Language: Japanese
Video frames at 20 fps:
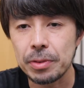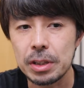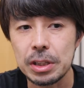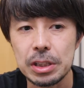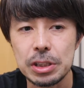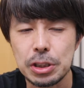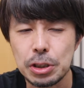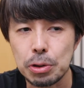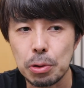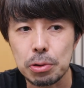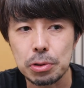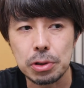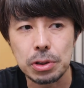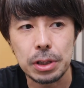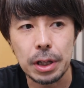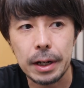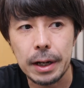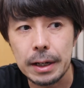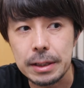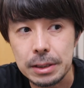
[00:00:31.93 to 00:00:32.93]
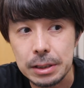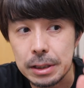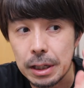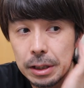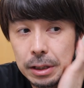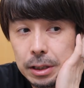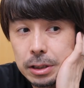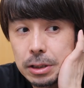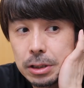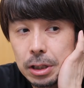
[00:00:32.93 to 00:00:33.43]
一色って感じな
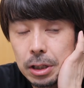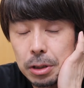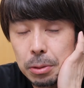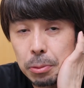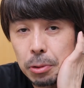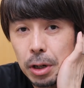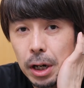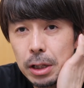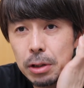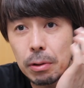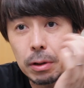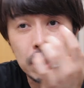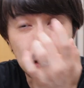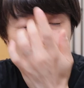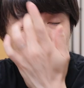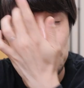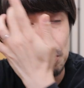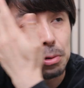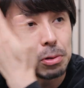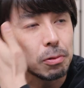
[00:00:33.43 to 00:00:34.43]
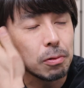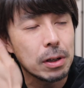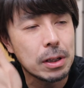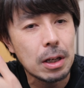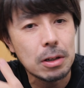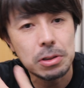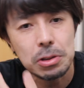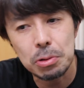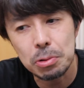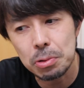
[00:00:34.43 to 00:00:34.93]
んですけれども、あとはね、ちょっと
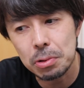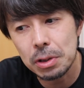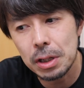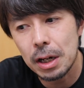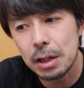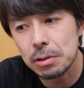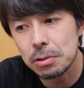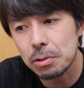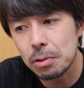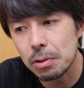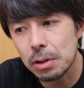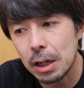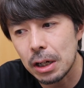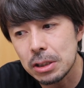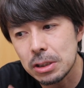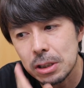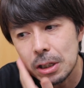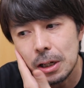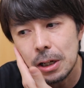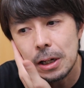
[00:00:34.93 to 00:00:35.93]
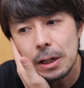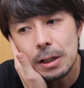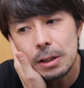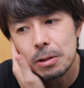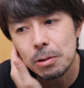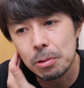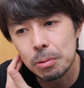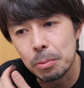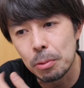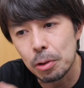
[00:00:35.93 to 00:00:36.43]
私事であると会社
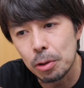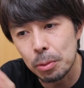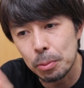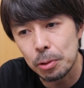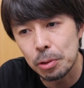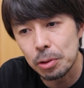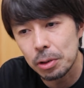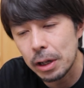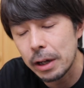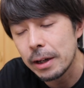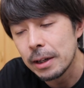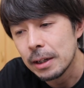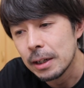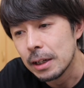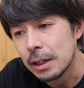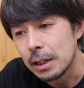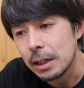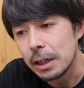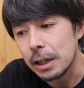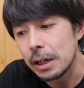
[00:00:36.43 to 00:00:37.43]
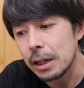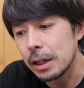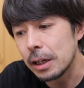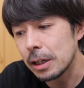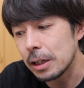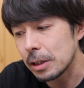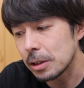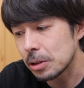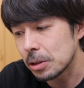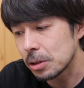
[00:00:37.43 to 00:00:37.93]
のもろもろね、
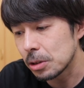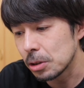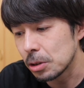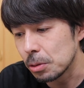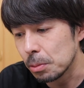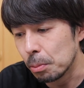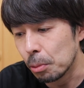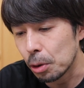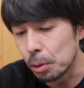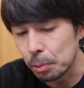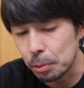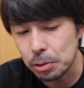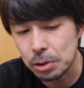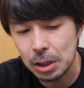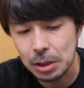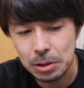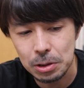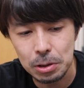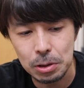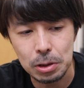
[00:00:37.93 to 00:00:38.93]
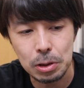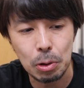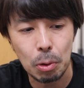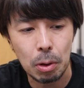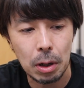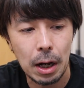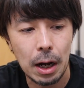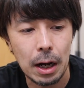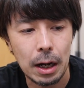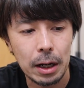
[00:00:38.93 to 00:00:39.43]
手続きと
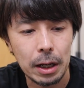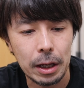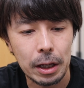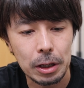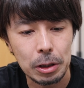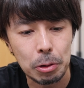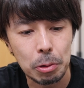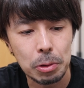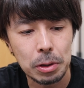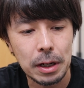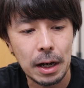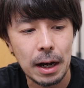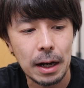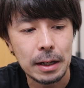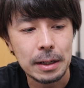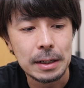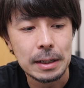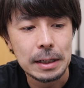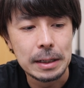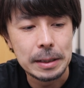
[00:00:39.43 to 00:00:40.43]
か、いろんな